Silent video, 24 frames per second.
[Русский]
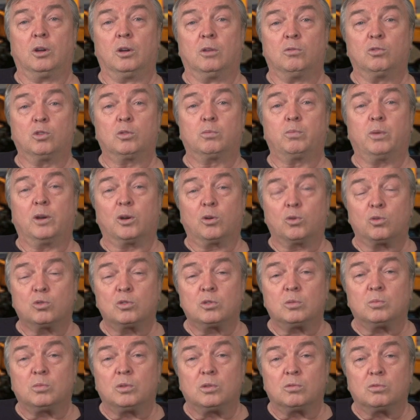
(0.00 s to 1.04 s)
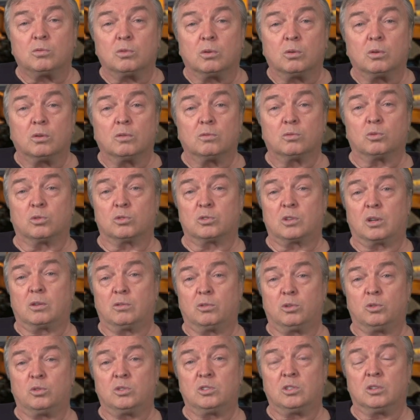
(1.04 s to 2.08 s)
Вот погрузим его в
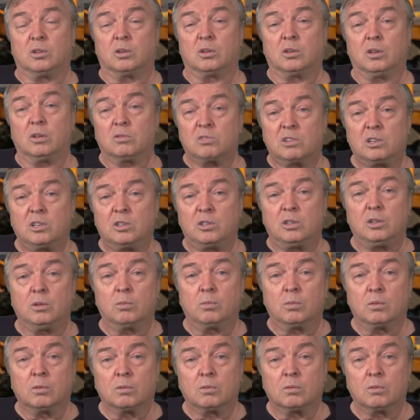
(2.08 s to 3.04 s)
грузовой отсек и взлетим.